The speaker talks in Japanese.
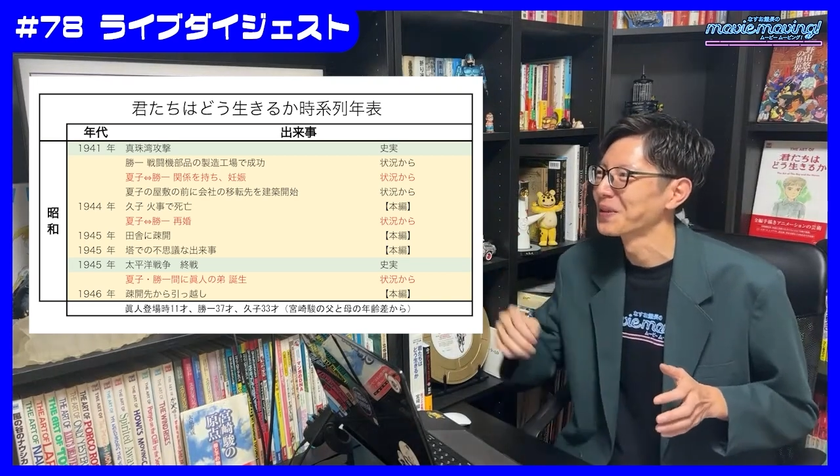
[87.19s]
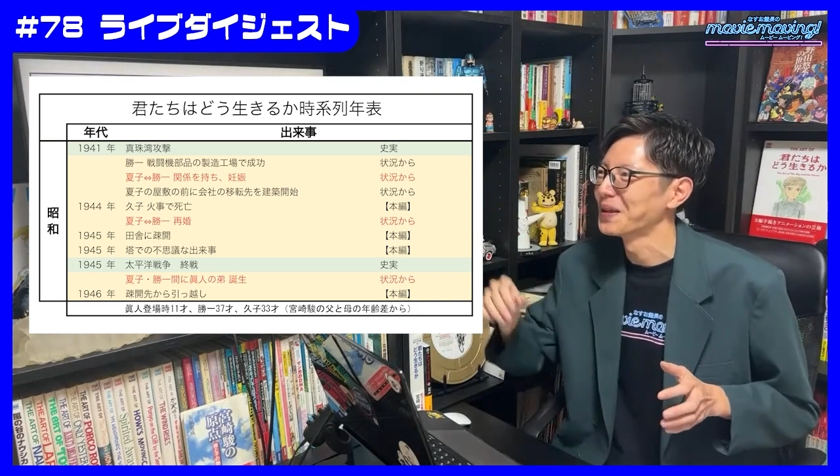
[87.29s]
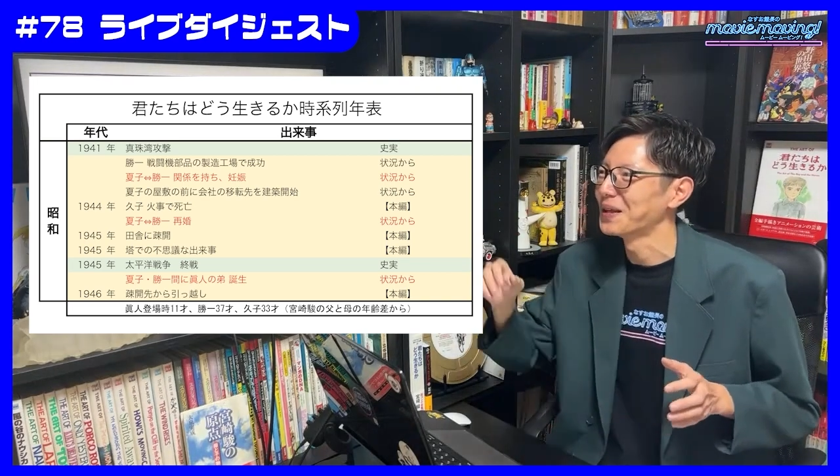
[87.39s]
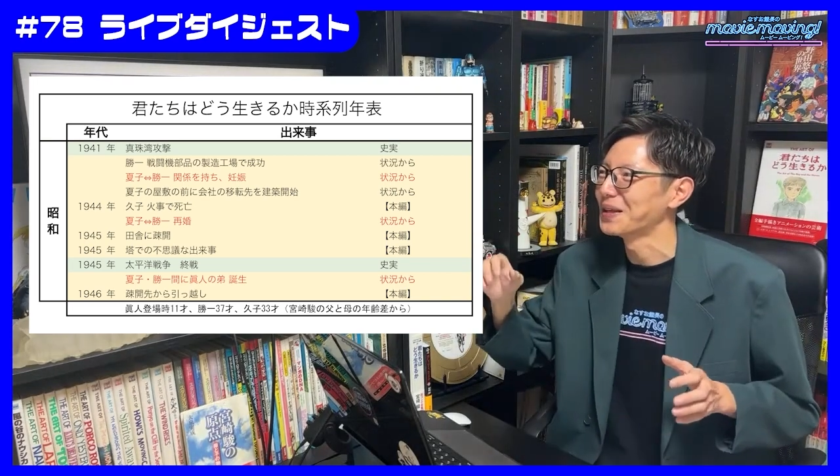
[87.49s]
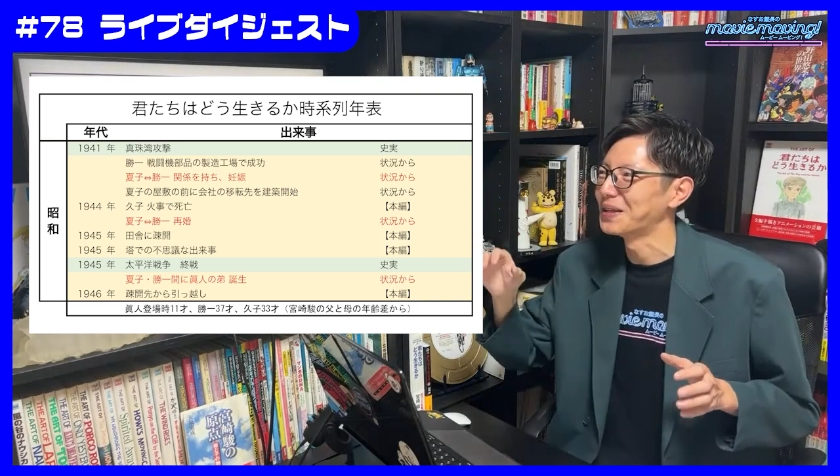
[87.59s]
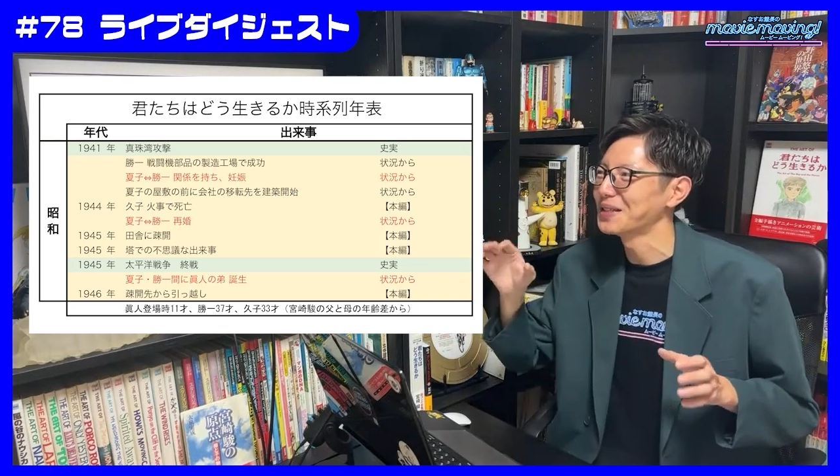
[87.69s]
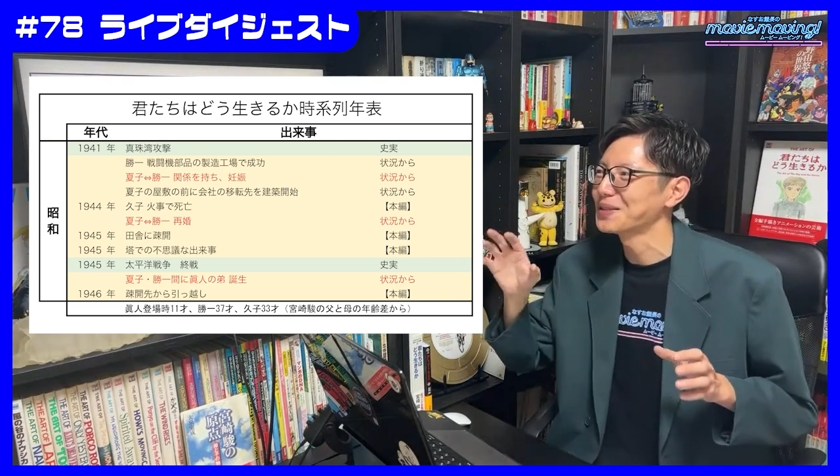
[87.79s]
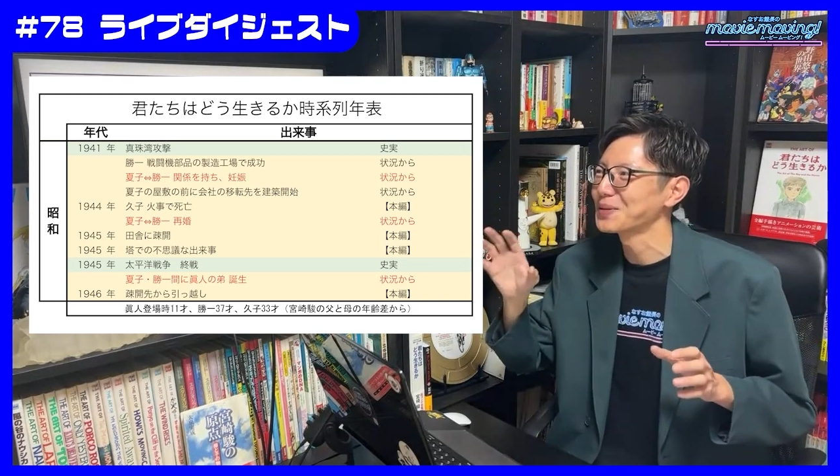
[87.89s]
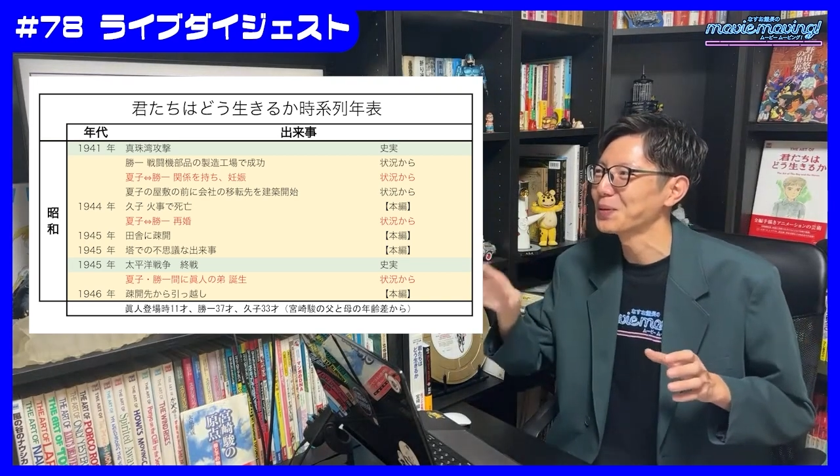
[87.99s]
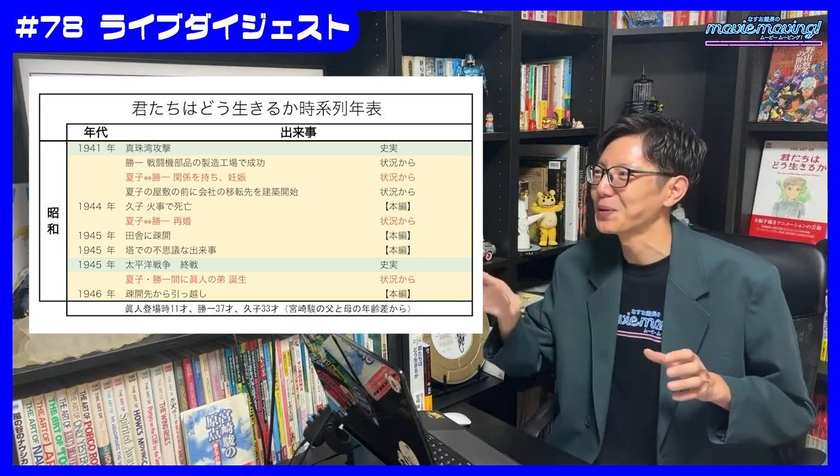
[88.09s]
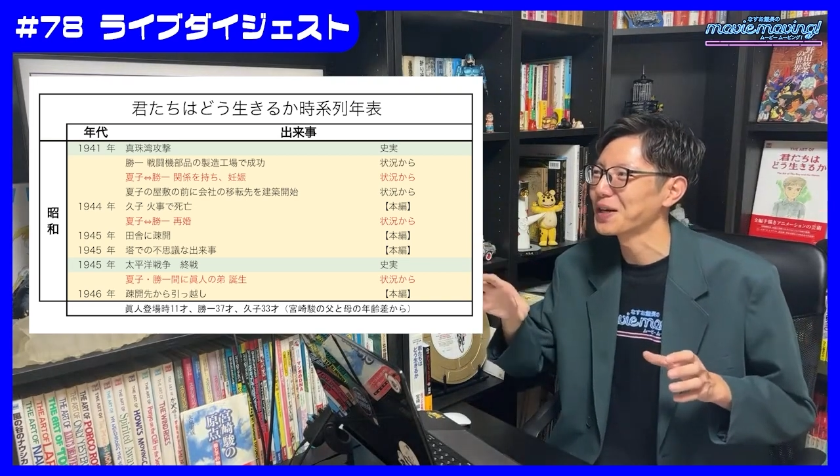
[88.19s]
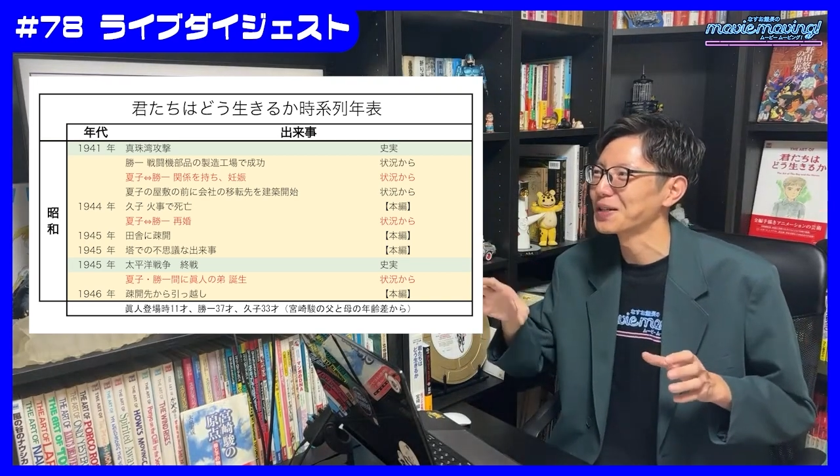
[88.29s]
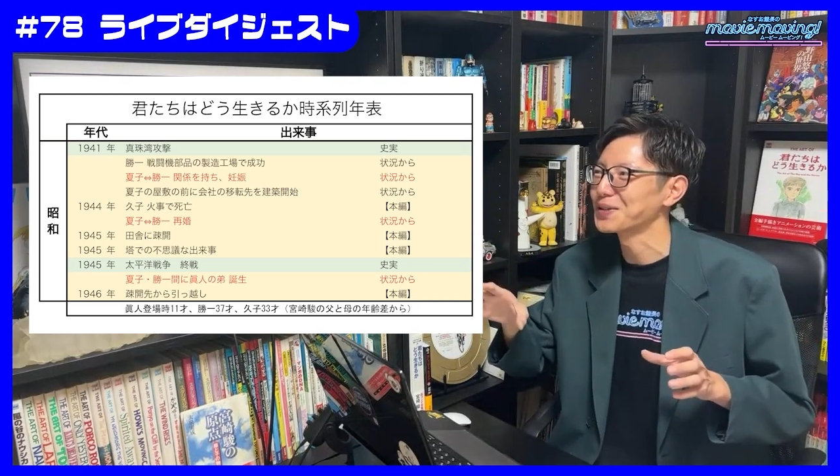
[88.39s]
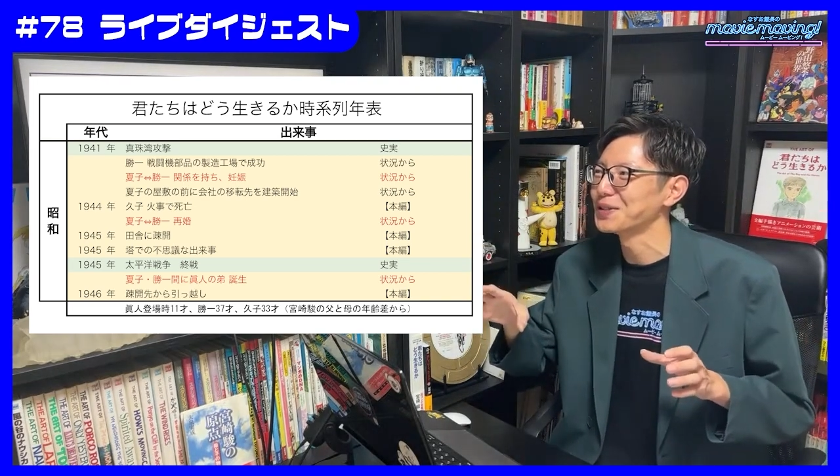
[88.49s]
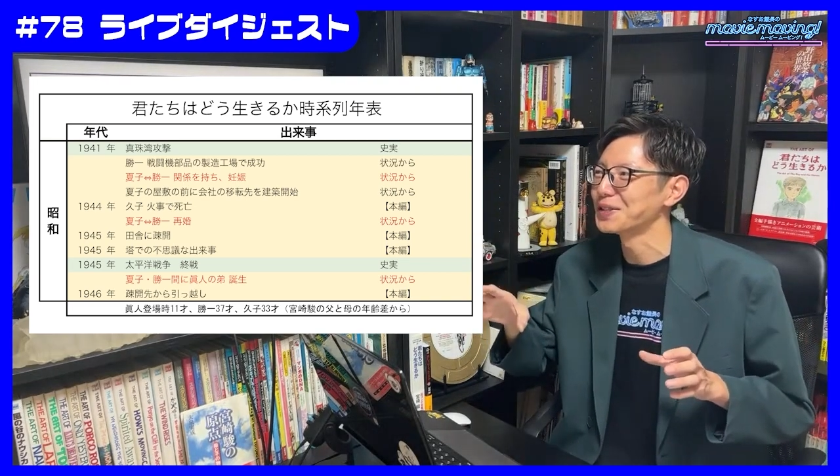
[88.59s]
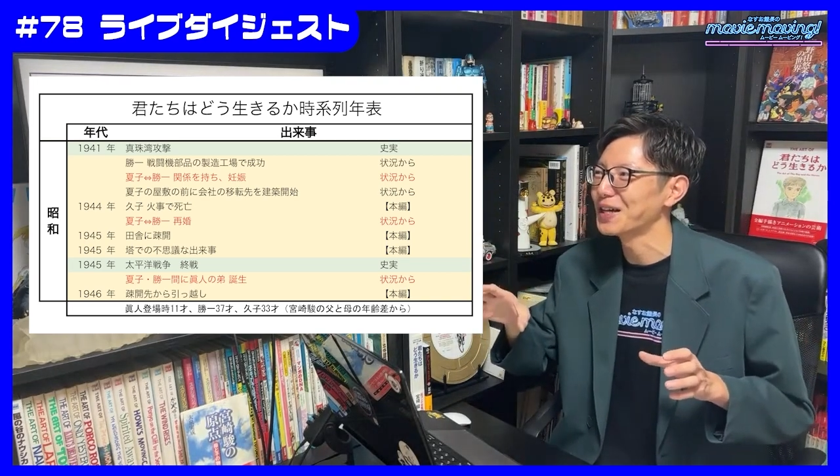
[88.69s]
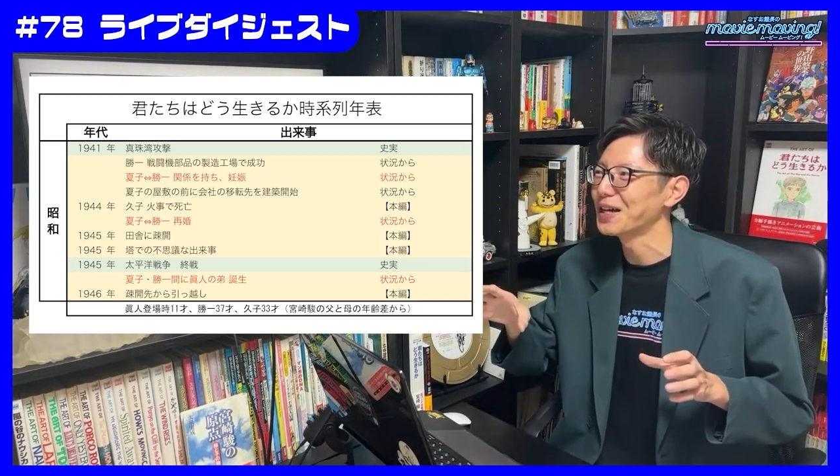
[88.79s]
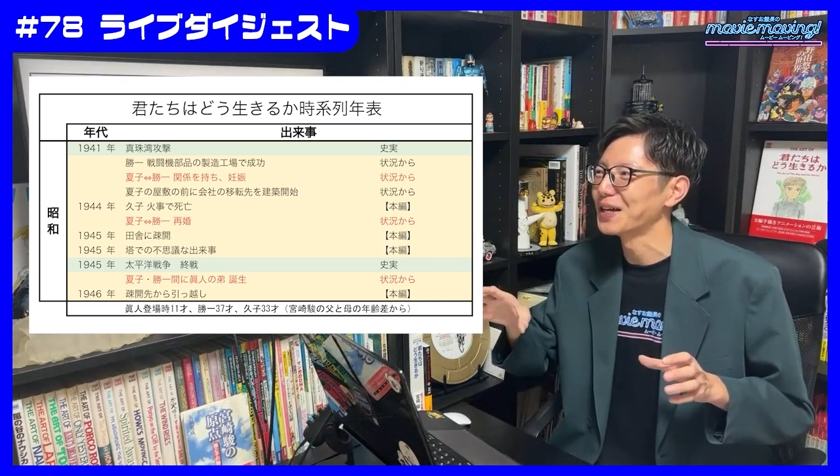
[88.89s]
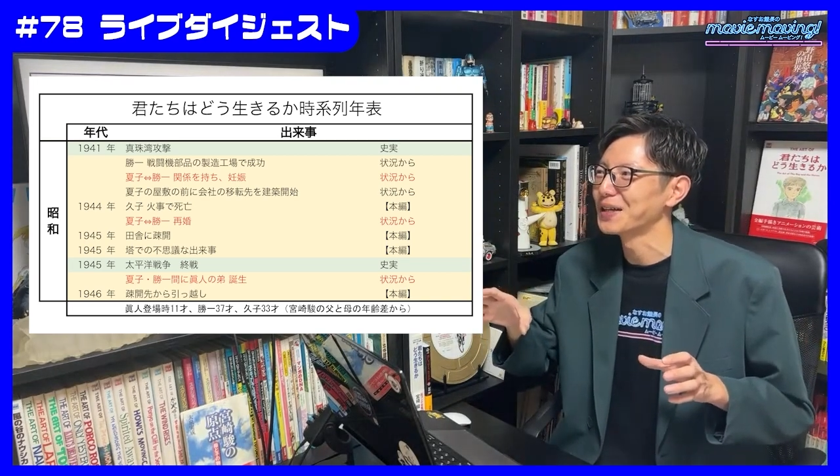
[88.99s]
えー、夏子と勝一が、